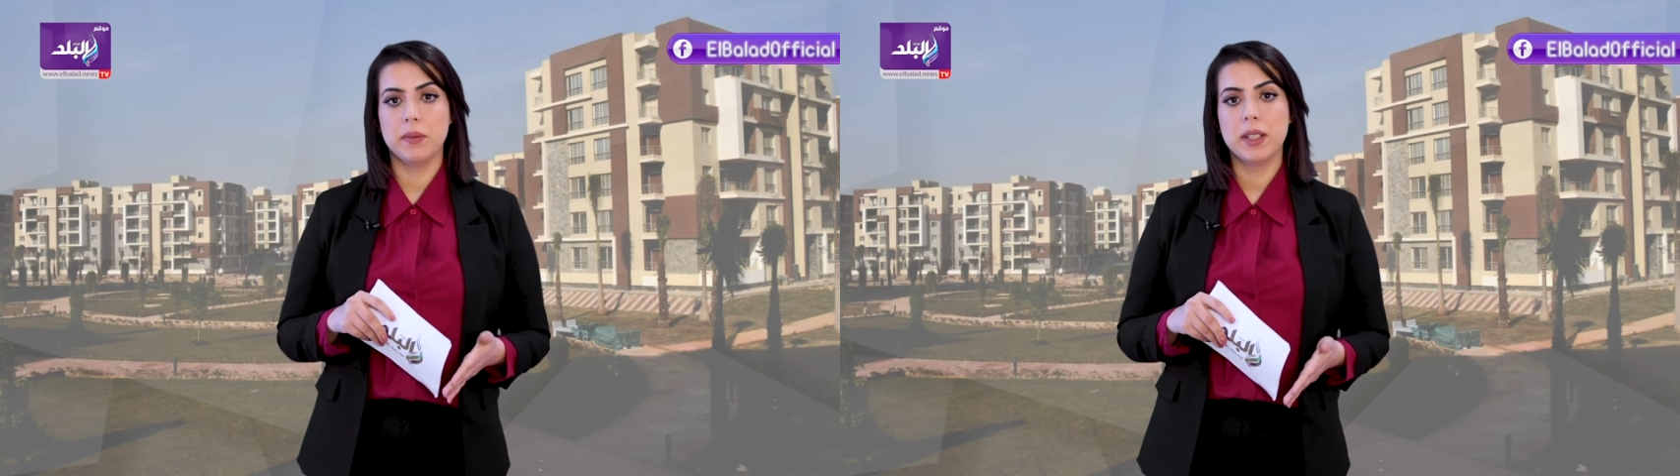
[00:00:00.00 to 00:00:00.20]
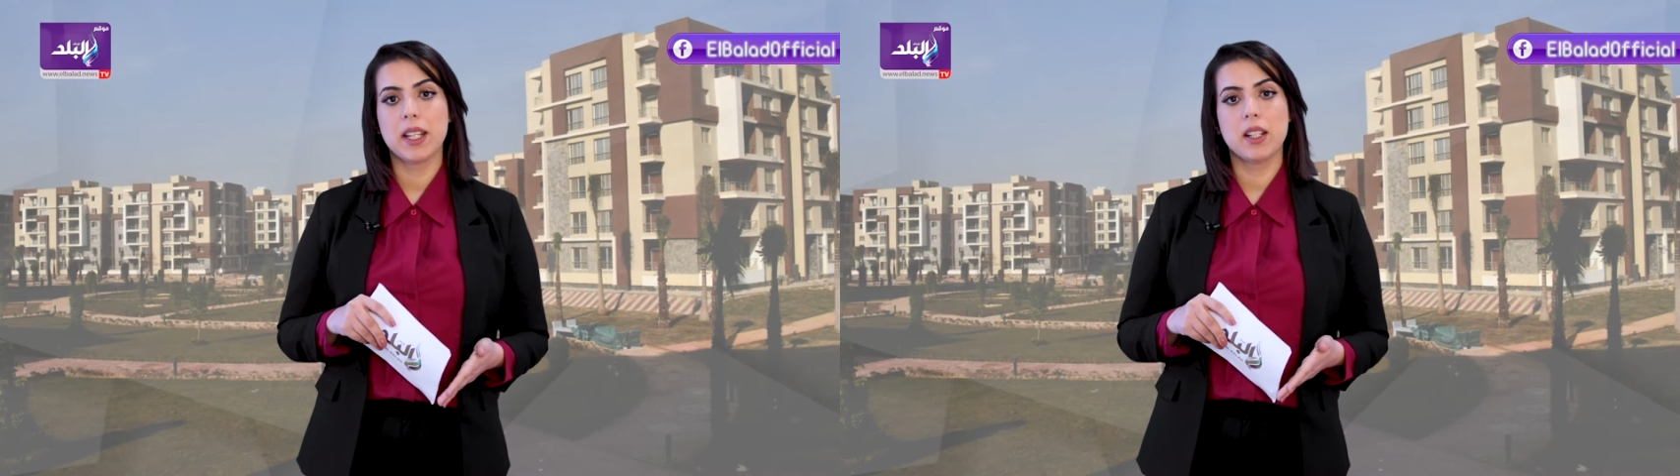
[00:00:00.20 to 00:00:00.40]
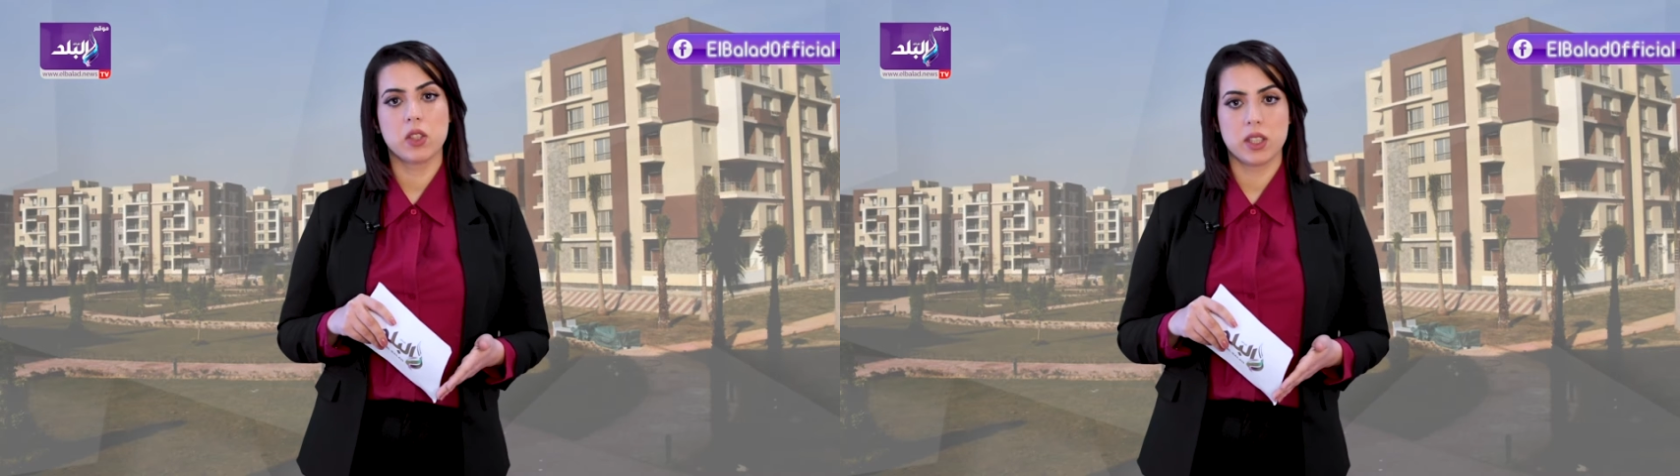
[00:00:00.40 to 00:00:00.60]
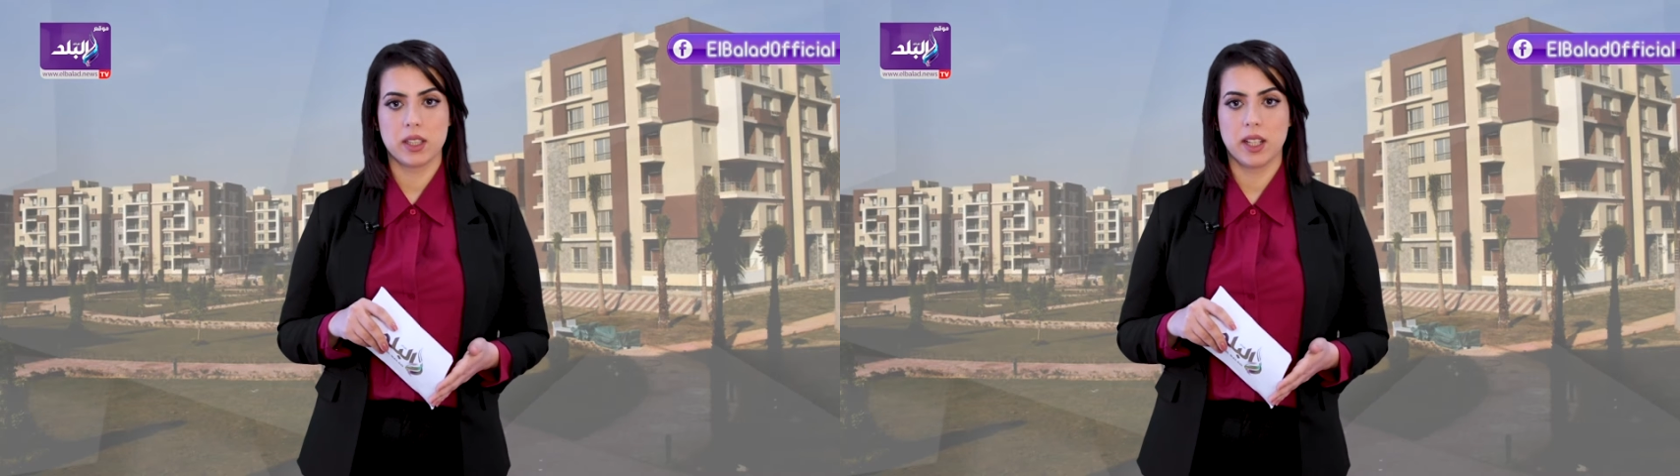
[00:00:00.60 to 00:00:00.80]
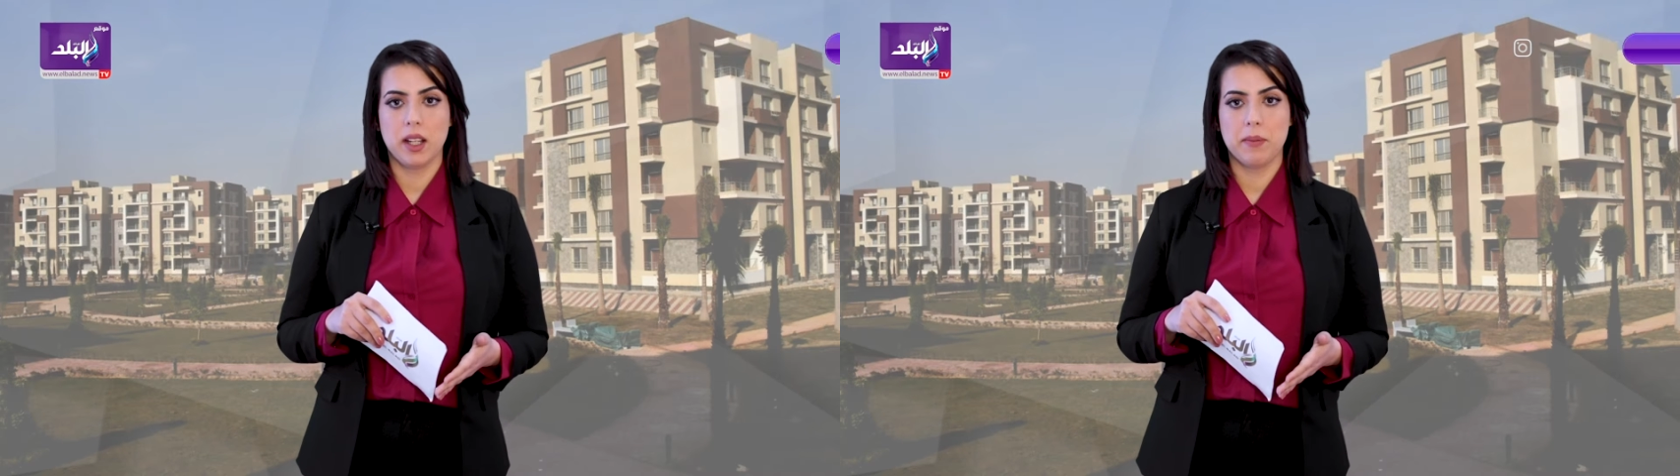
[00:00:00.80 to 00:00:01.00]
المنيا
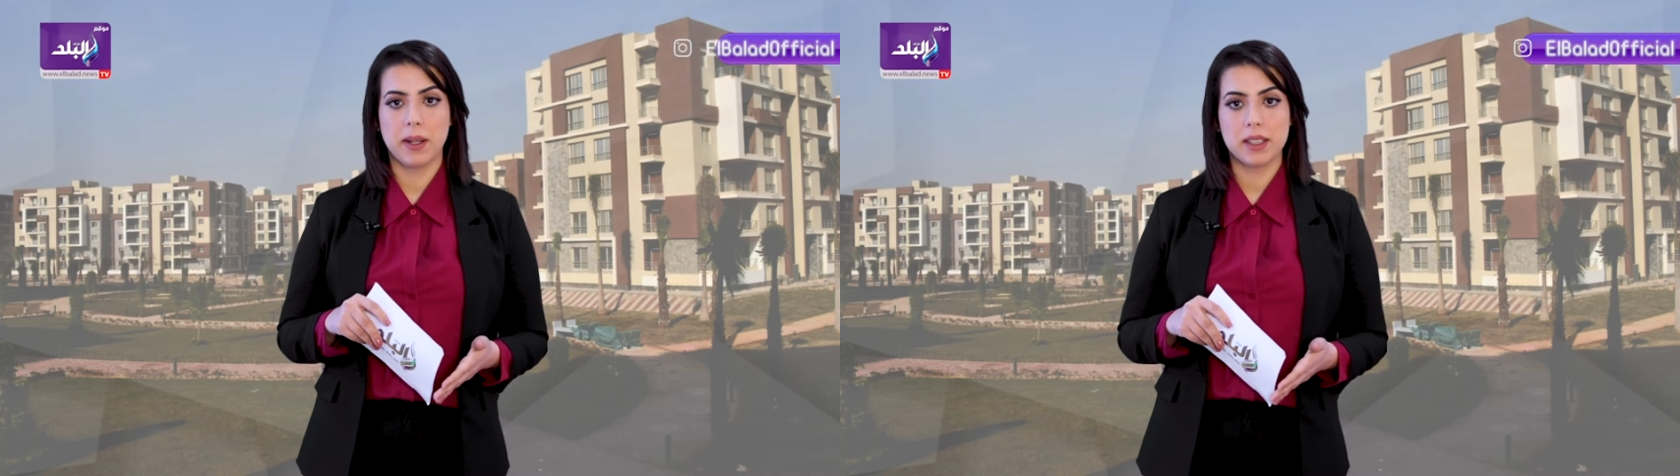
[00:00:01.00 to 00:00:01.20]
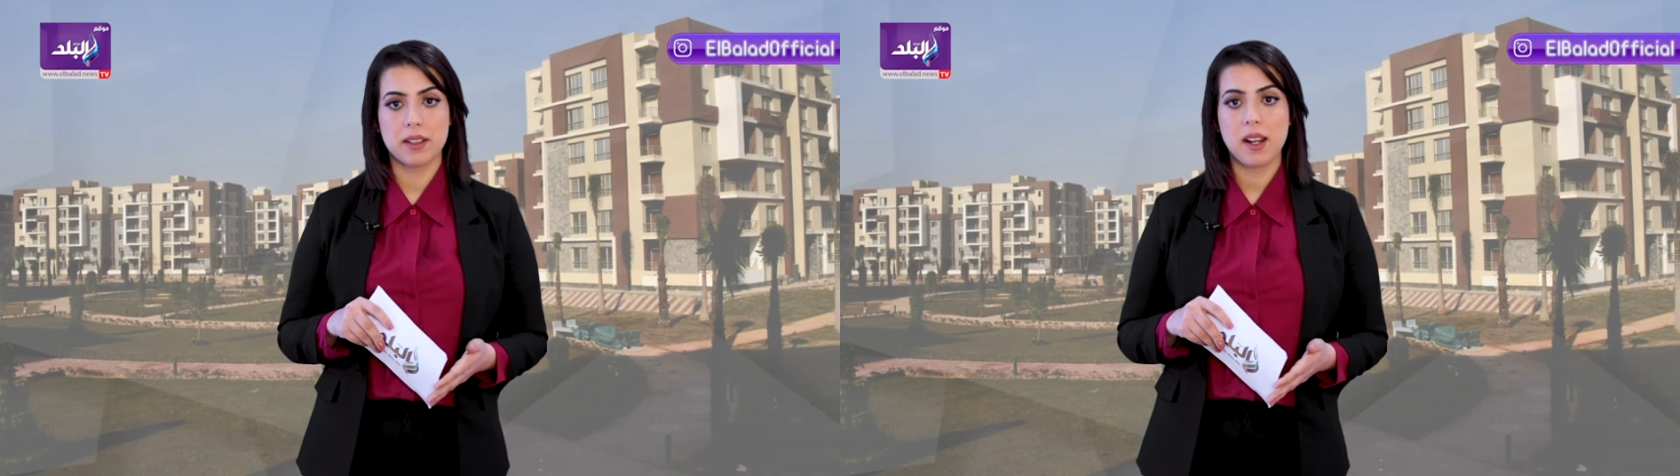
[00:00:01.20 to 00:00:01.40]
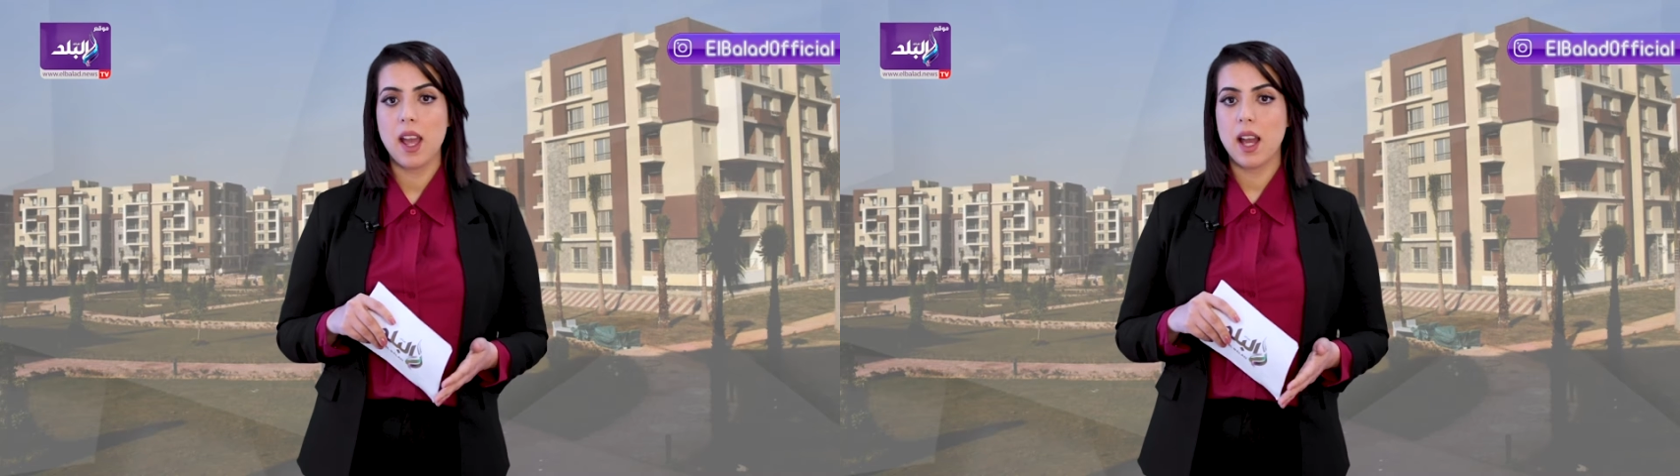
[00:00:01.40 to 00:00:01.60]
الجديدة بدر